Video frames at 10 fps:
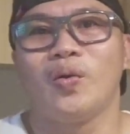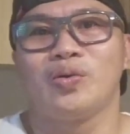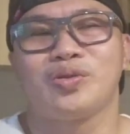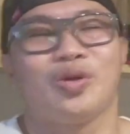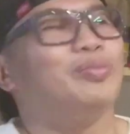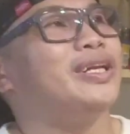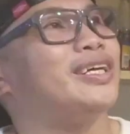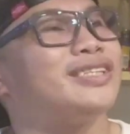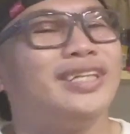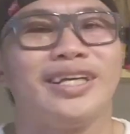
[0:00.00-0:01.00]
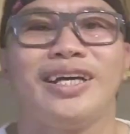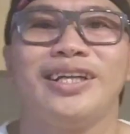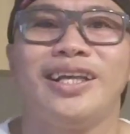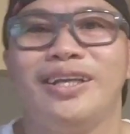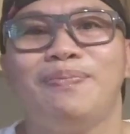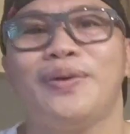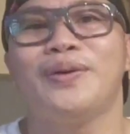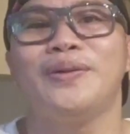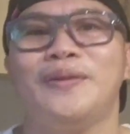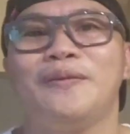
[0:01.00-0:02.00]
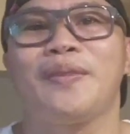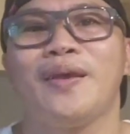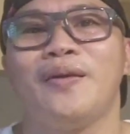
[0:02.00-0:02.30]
Gusto ko ba ng sinigang na hipon?